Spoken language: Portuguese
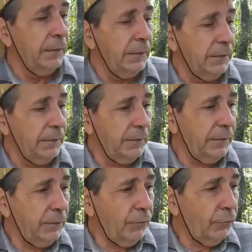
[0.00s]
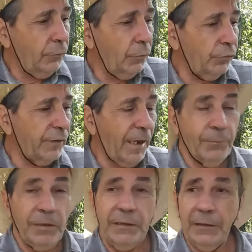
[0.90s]
e não, não
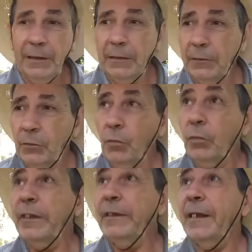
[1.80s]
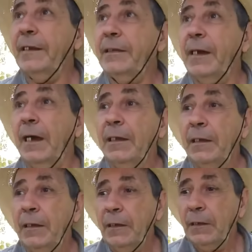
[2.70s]
sabia com o que tratar.
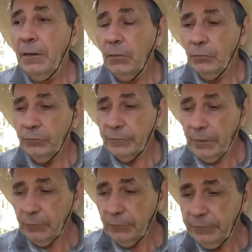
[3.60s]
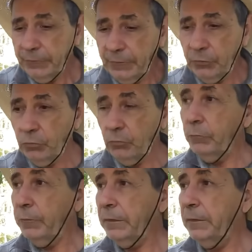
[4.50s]
Um certo dia de
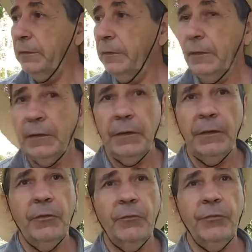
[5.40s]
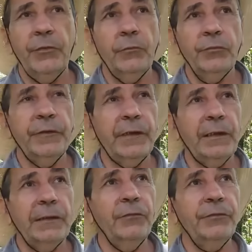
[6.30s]
chuva eu vi um
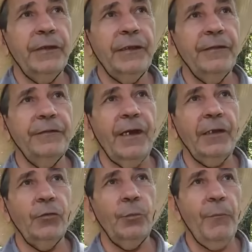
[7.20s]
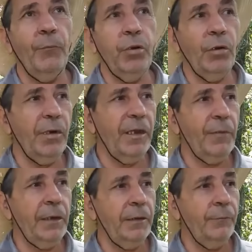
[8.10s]
cidadão se queixar do mesmo
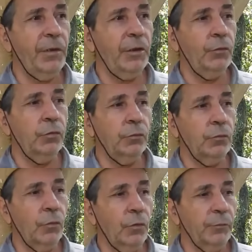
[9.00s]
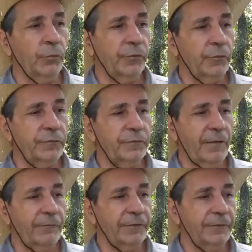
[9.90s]
problema meu no ônibus. Eu
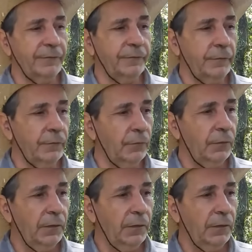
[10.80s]
estava dirigindo